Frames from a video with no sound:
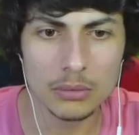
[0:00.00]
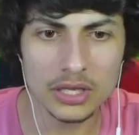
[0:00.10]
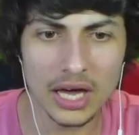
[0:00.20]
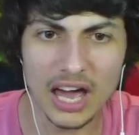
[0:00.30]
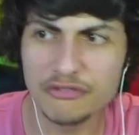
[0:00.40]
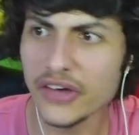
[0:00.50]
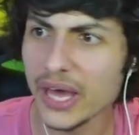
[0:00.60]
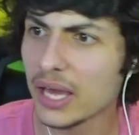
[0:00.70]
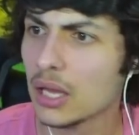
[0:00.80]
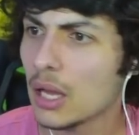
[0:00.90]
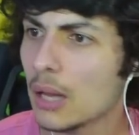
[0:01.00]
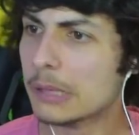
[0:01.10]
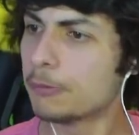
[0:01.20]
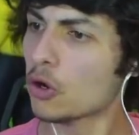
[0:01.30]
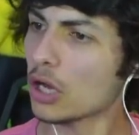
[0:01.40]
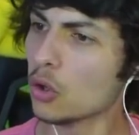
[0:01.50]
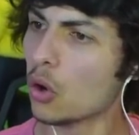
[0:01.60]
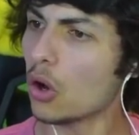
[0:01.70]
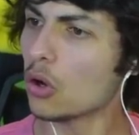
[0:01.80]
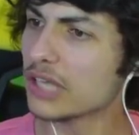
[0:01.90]
On a rien fait Mais pourquoi nous
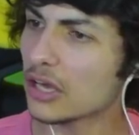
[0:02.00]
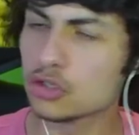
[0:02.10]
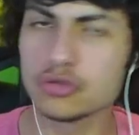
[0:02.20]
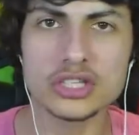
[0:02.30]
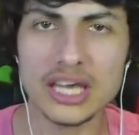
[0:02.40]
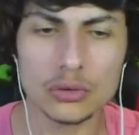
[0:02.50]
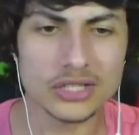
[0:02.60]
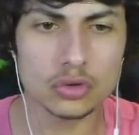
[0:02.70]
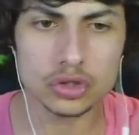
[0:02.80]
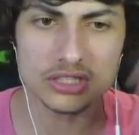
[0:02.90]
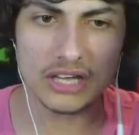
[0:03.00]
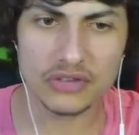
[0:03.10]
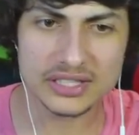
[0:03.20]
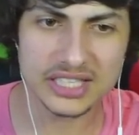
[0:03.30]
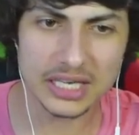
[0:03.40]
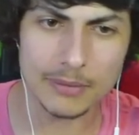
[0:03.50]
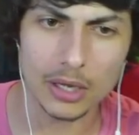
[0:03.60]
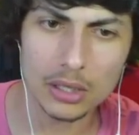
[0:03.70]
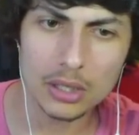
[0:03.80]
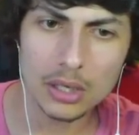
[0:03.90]
on est, je vous dis, on est toujours des victimes